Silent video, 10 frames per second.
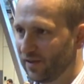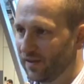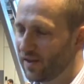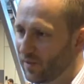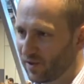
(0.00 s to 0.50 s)

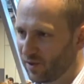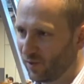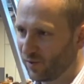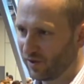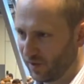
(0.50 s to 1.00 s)
chcemy to
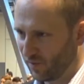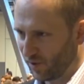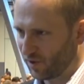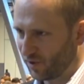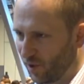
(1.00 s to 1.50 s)
zrobić, chcemy
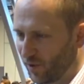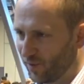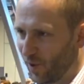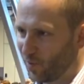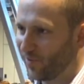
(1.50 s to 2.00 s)
być
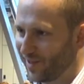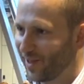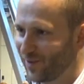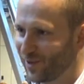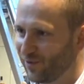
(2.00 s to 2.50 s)
dobrym
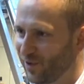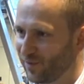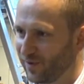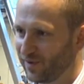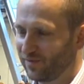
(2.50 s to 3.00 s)
obywatelem naszej
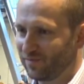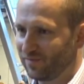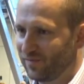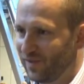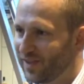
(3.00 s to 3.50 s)
firmy,
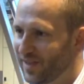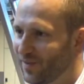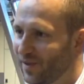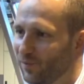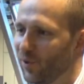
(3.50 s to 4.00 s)
nie
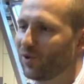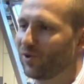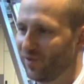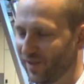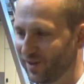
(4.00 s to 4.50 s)
chcemy
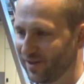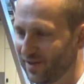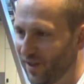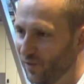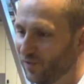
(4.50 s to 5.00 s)
bojkotować tych
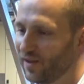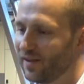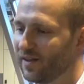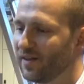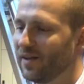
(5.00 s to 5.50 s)
systemów.
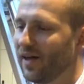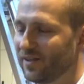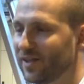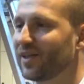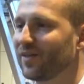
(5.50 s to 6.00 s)

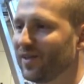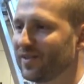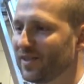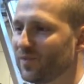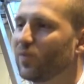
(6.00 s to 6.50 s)
Dzięki
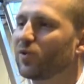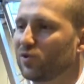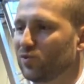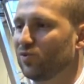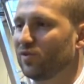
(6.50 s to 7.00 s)
grywalizacji po
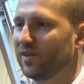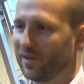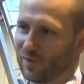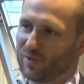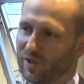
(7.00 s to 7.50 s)
prostu
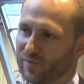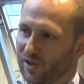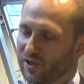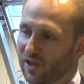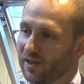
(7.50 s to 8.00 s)
jest to
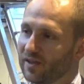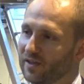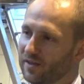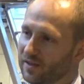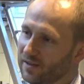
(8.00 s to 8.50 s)
przyjemniejsze
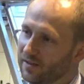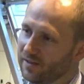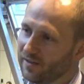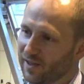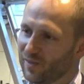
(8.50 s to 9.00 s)
i
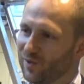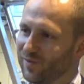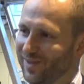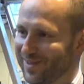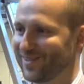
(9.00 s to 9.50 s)
nasza
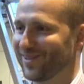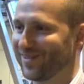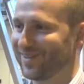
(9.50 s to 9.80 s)
motywacja jest trochę